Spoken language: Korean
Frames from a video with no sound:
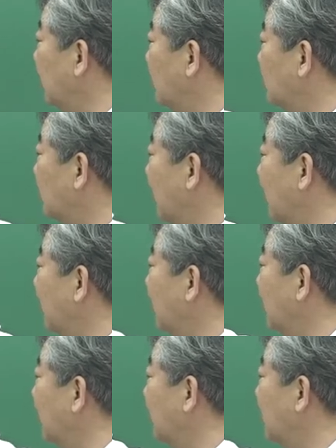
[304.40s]
내용을
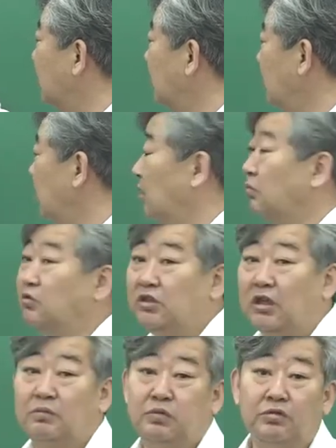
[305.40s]
알아야 이
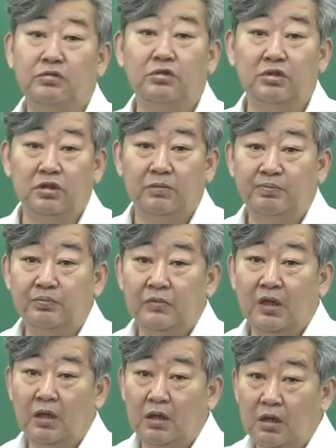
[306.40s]
문제를 풀 수 있는
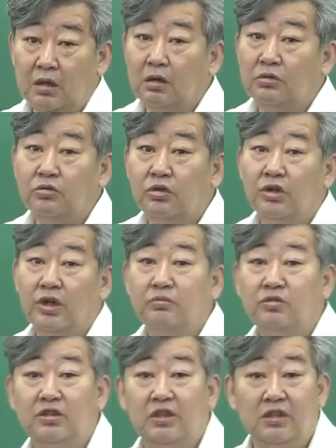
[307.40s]
이런 유형의
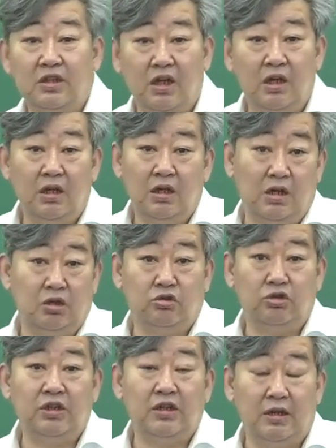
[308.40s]
문제들이 이
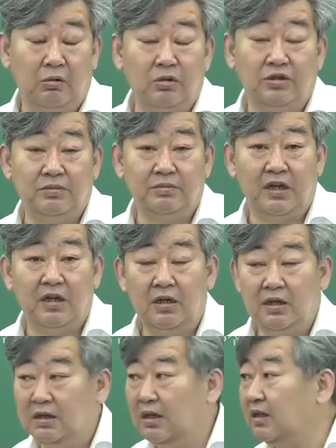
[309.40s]
출제가 되고 있습니다.
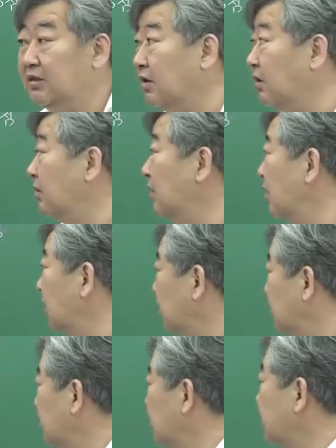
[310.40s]
그래서
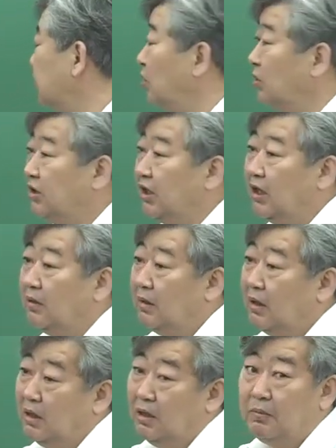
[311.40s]
지금 교재에
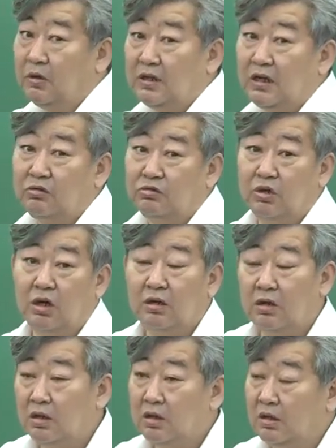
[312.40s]
포장 규격,
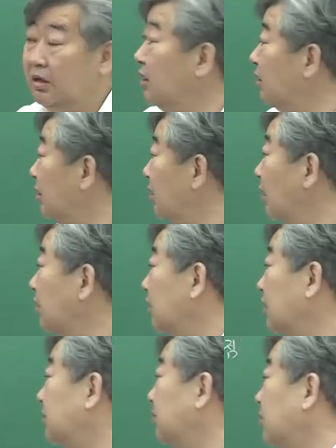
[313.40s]
이
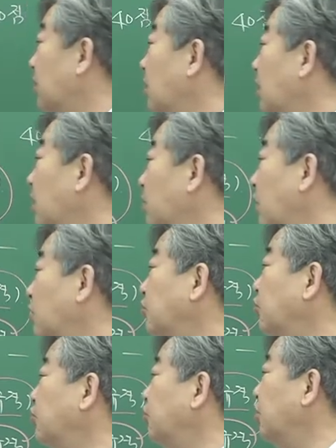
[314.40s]
다시 말해서
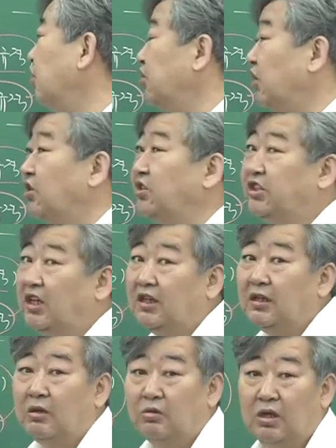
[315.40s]
표준 규격
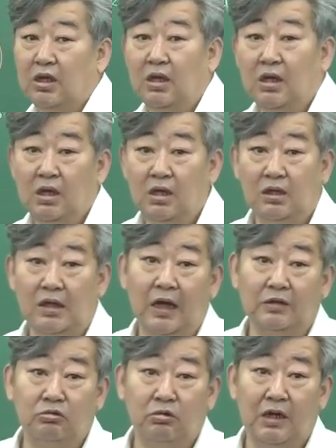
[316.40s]
전체 내용이
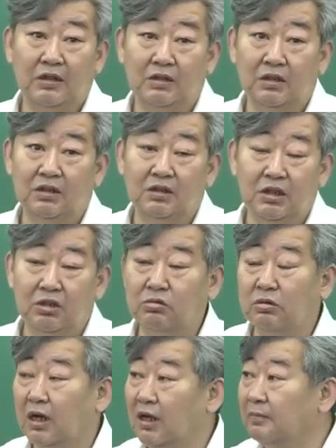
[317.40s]
다 들어와 있는
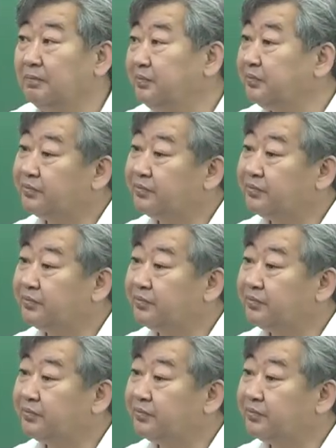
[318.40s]
이유가